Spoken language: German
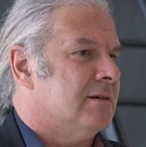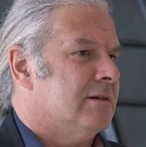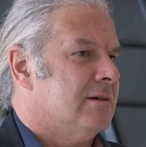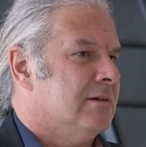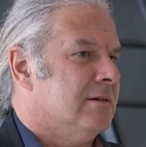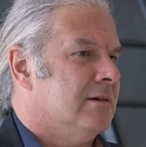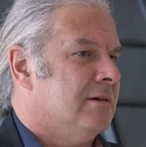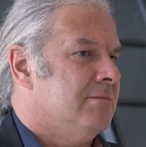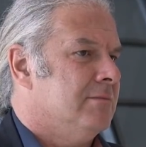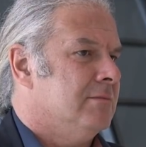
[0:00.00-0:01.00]
äh,
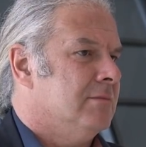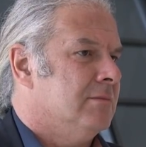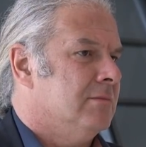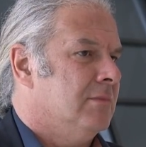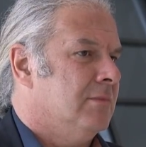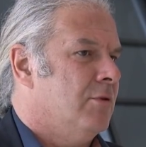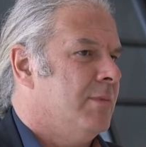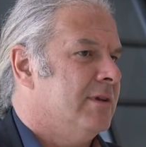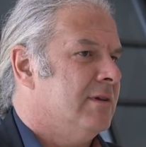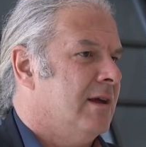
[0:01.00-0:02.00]
ähm,
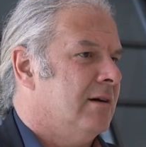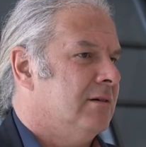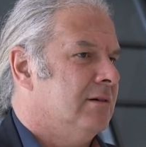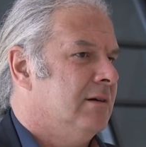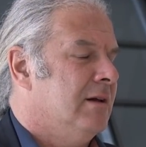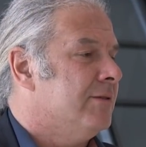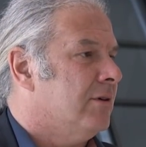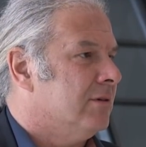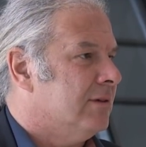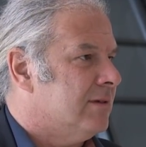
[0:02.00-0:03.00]
humanitäre
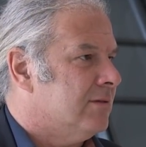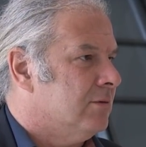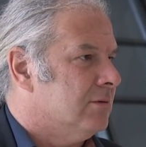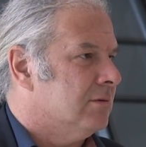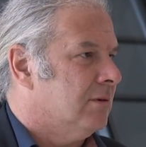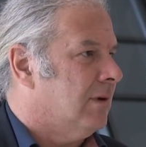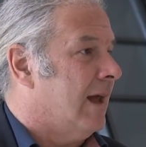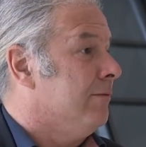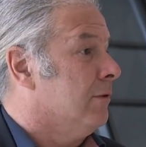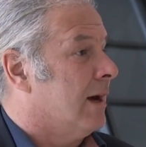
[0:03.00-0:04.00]
Hilfsorganisationen
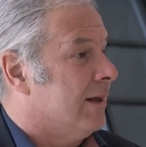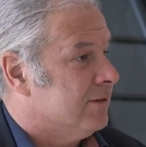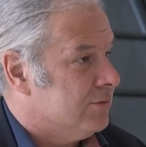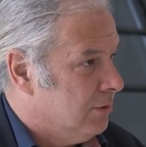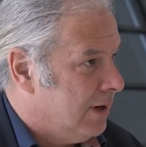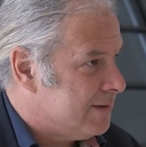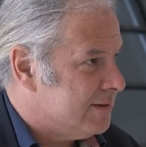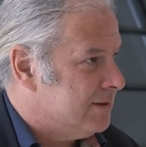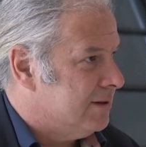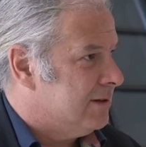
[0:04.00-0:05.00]
entweder gar nicht
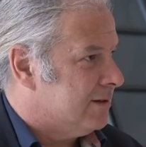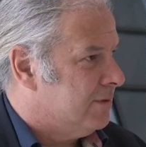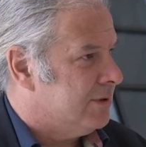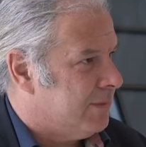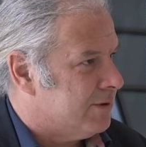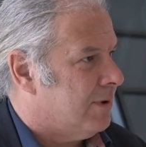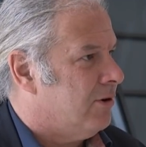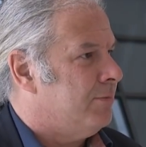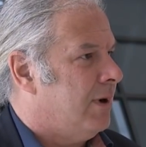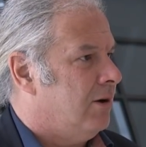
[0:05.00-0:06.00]
zugelassen sind, das wird ja manchmal
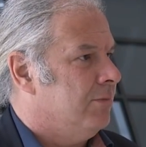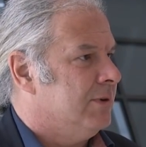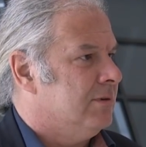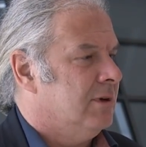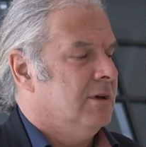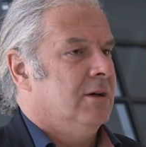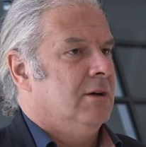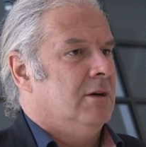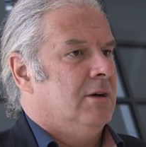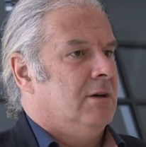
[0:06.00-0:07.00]
auch behauptet,
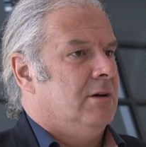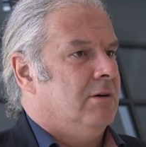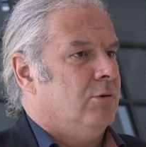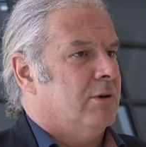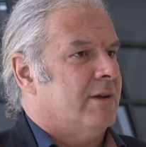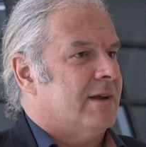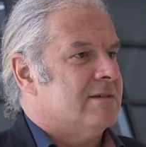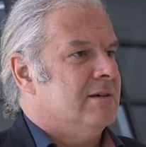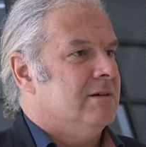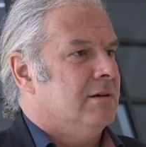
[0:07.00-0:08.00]
äh, oder
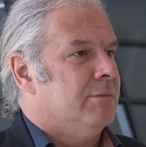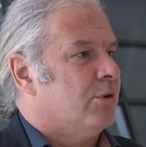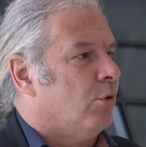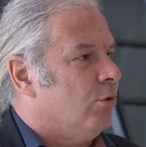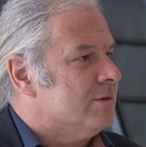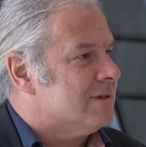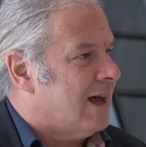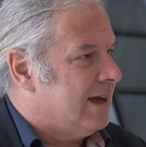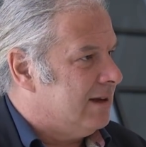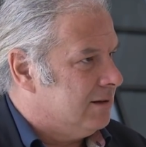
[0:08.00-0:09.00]
dass sie bedroht
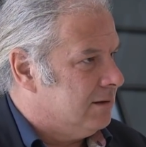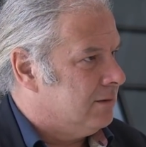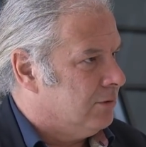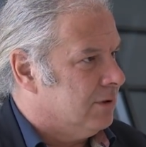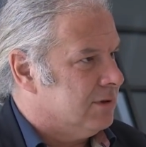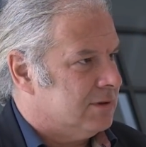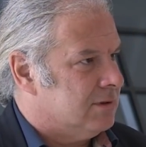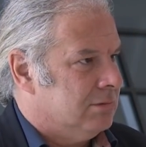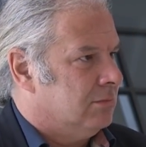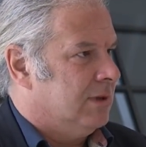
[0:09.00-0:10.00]
seien
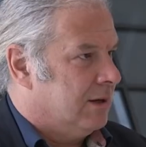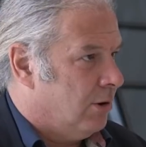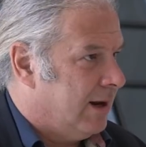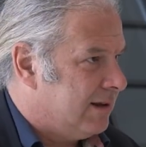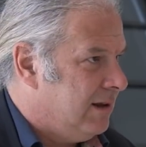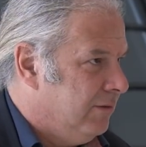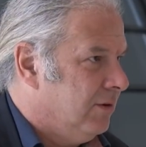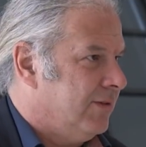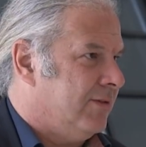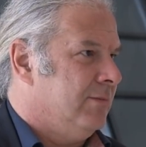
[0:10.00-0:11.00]
durch die
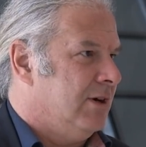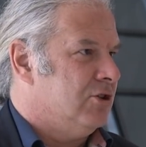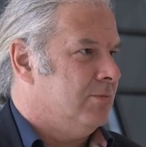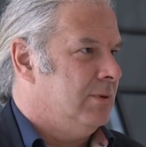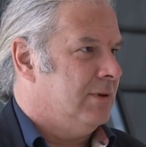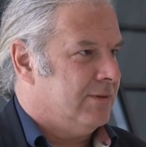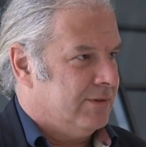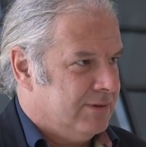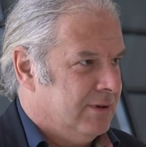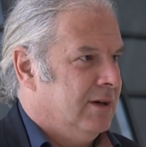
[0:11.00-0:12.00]
Kollektivos zum Beispiel, das
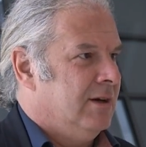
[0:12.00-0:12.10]
ist